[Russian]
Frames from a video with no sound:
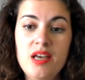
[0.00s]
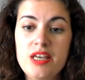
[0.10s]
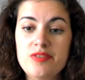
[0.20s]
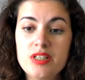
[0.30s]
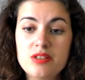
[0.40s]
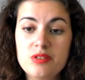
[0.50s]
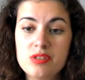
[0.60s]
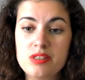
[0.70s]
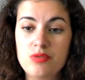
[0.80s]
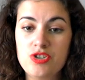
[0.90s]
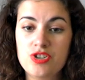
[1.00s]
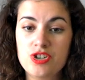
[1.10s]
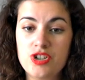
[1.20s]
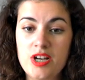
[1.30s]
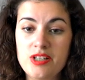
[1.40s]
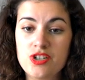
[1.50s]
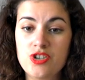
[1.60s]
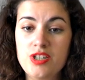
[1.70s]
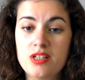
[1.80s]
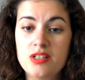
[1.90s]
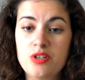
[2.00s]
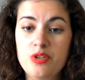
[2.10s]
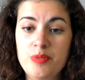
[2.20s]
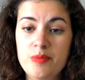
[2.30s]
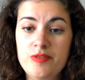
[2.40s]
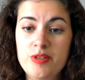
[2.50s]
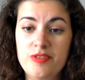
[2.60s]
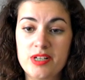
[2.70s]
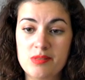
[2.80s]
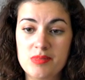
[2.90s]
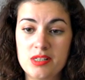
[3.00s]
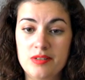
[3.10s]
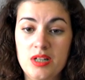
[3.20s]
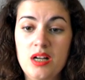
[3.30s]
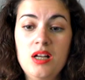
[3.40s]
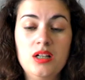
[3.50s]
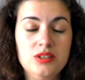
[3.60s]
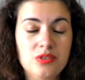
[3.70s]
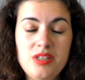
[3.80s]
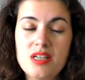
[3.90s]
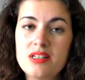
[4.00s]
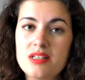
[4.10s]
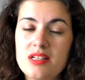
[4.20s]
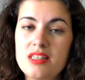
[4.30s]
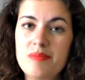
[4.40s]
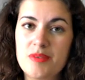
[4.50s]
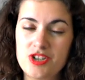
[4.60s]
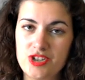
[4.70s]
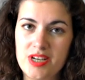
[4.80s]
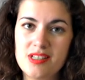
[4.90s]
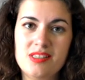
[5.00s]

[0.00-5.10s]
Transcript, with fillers: Иван Грозный уничтожает даже некогда любимого им Вяземского, но неоднократно прощает